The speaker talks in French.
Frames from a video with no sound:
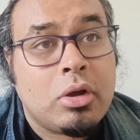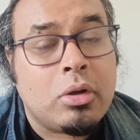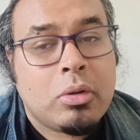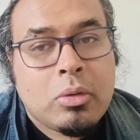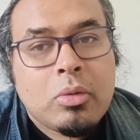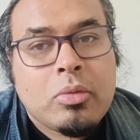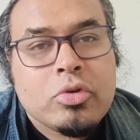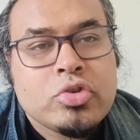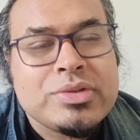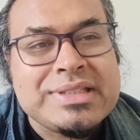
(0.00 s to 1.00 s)
euh,
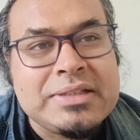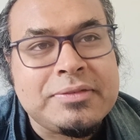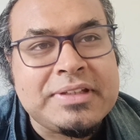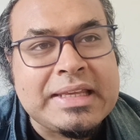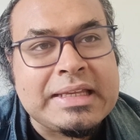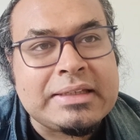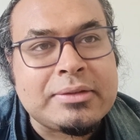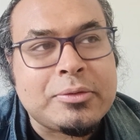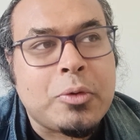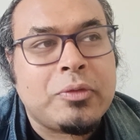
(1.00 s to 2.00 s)

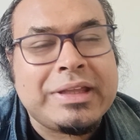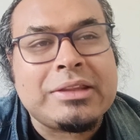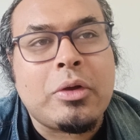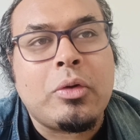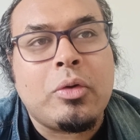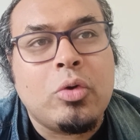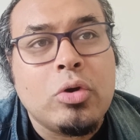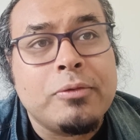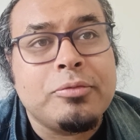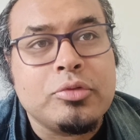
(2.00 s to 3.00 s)
justifier qu'on est dans
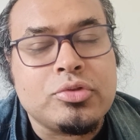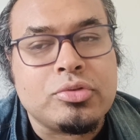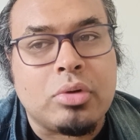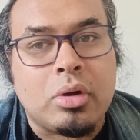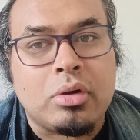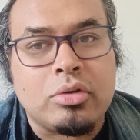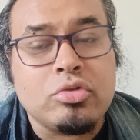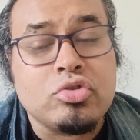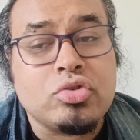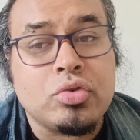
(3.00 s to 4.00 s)
le futur.
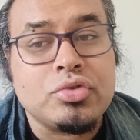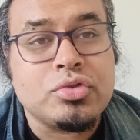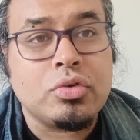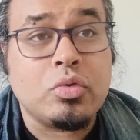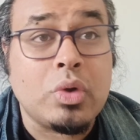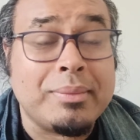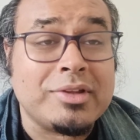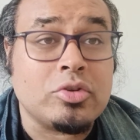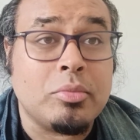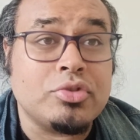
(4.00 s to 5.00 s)
Une chose que
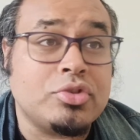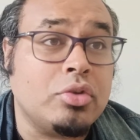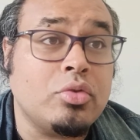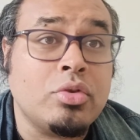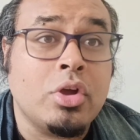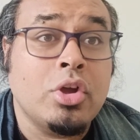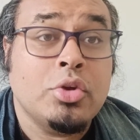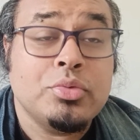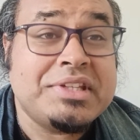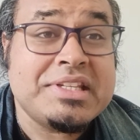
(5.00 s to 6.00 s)
Omer sur Mother ne
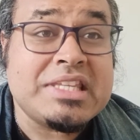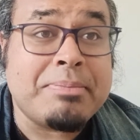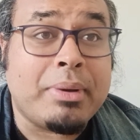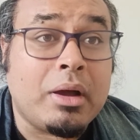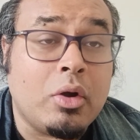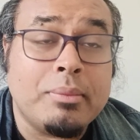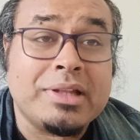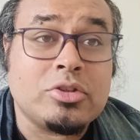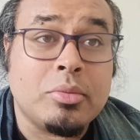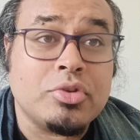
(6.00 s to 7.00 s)
utilisait pas.
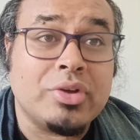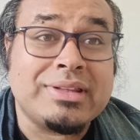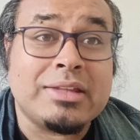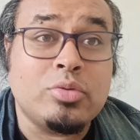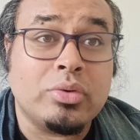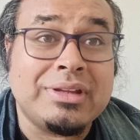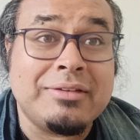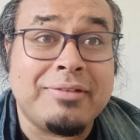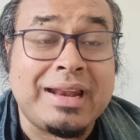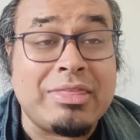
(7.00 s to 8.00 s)
Omer sur Mother était
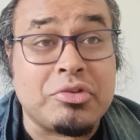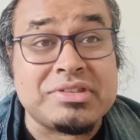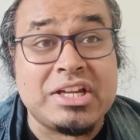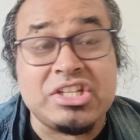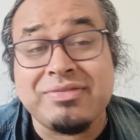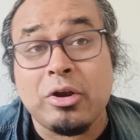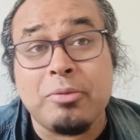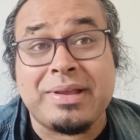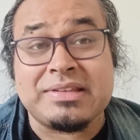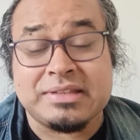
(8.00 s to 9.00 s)
tourné vers la nostalgie, vers
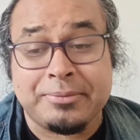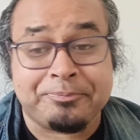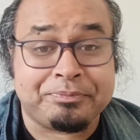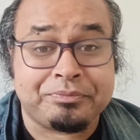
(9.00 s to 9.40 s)
le passé.